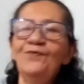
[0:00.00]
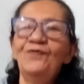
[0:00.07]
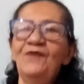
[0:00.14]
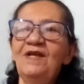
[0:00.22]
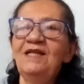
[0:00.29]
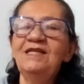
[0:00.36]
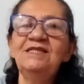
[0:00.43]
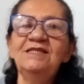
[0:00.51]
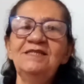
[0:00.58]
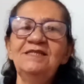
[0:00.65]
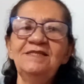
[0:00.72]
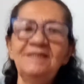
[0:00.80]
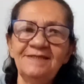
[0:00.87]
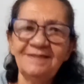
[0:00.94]
um
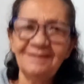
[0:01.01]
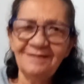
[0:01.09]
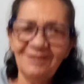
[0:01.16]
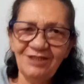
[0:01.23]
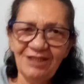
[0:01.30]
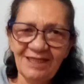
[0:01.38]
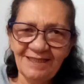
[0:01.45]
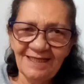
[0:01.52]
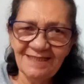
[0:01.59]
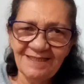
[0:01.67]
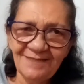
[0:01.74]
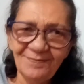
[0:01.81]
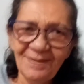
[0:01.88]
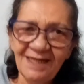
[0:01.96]
feliz Dia
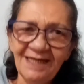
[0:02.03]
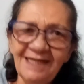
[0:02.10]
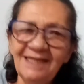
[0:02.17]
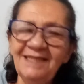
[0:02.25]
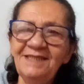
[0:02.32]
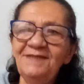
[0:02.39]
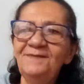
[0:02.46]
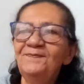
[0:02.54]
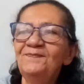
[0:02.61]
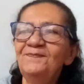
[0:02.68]
das Mães.